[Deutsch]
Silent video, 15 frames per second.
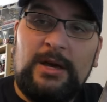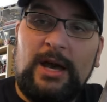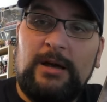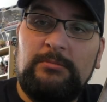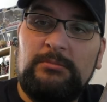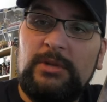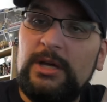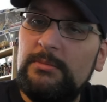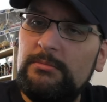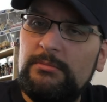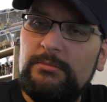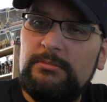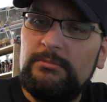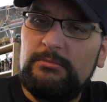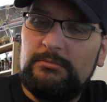Ja,
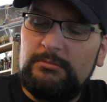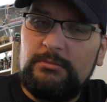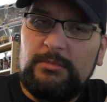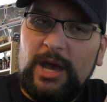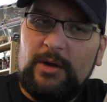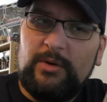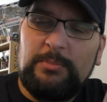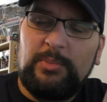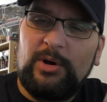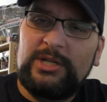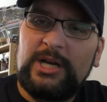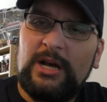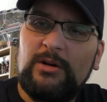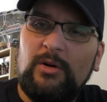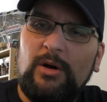im Harry
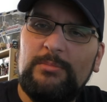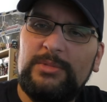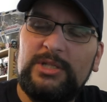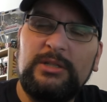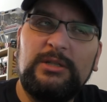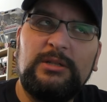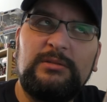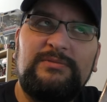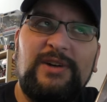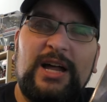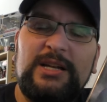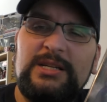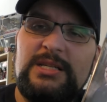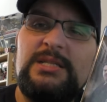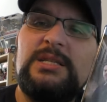Potter kommt
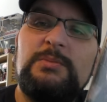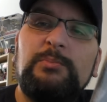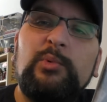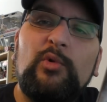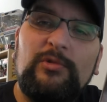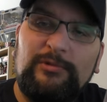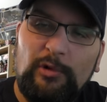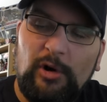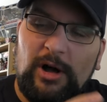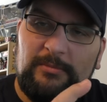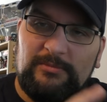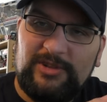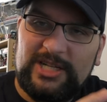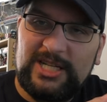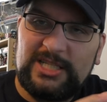irgendwann dieses Buch
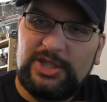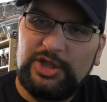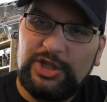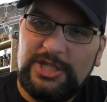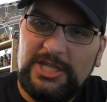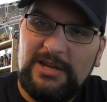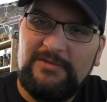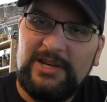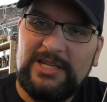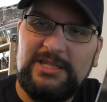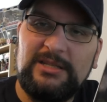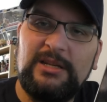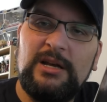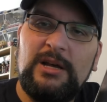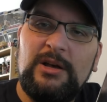vor, Fantastische
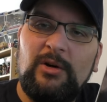Tierwesen.